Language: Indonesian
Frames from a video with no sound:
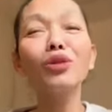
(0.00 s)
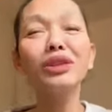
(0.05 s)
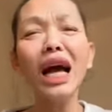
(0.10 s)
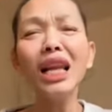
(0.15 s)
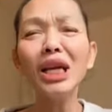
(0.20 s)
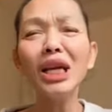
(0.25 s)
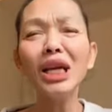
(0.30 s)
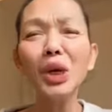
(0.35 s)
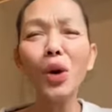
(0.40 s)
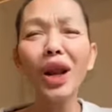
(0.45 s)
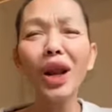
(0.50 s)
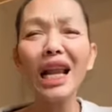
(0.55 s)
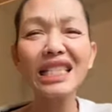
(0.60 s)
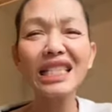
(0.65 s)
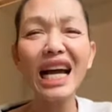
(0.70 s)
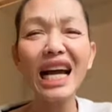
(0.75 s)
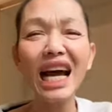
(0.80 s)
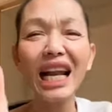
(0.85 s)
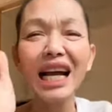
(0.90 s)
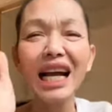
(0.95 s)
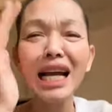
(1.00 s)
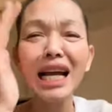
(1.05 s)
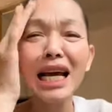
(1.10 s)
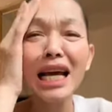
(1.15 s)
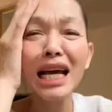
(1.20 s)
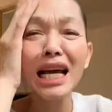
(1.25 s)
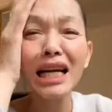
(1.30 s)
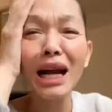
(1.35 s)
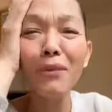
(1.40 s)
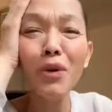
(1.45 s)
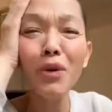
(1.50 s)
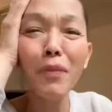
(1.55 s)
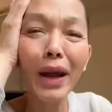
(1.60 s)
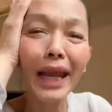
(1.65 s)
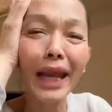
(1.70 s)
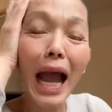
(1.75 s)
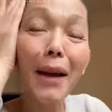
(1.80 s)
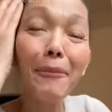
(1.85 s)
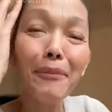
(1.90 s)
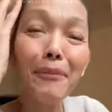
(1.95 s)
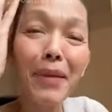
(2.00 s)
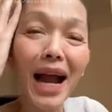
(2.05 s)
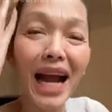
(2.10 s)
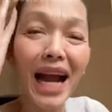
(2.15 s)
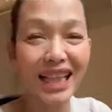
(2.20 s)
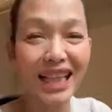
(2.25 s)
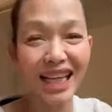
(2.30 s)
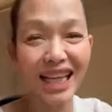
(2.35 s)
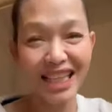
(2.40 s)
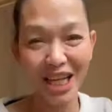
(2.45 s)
Korla sekarang kamu pakai apa katanya